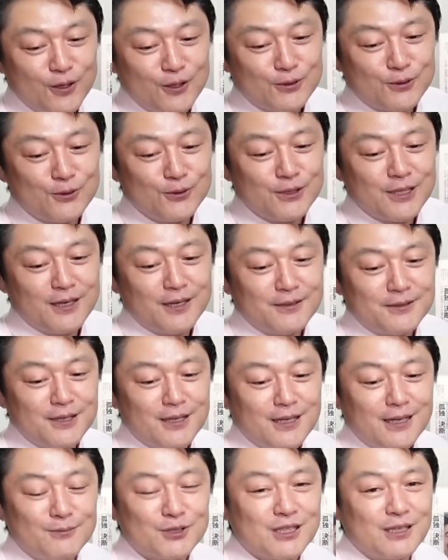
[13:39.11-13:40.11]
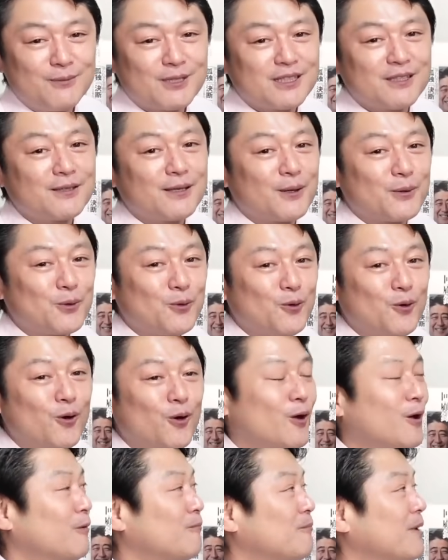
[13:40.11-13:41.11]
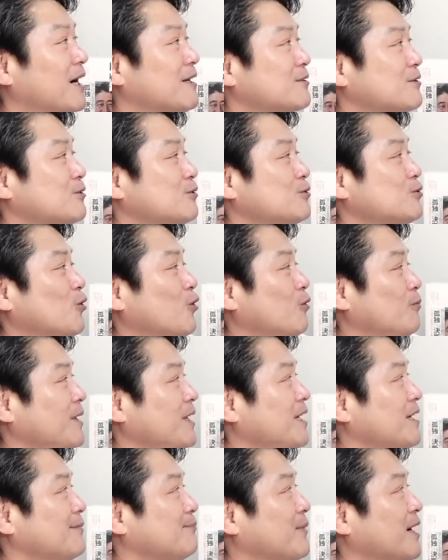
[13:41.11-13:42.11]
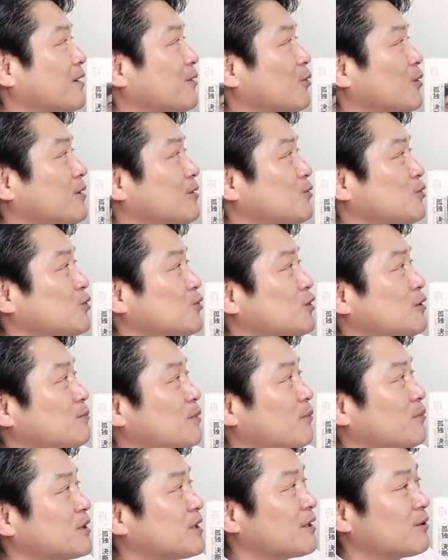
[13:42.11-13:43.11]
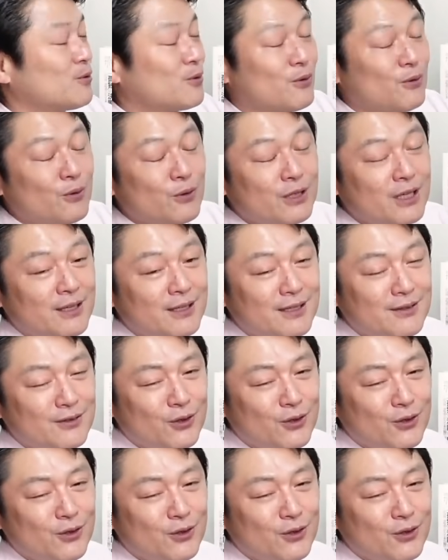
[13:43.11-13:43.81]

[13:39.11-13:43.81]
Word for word: そういうキャラクターかもしれませんけれど、マスゴミ、まあこれ琉球新報も先ほどの沖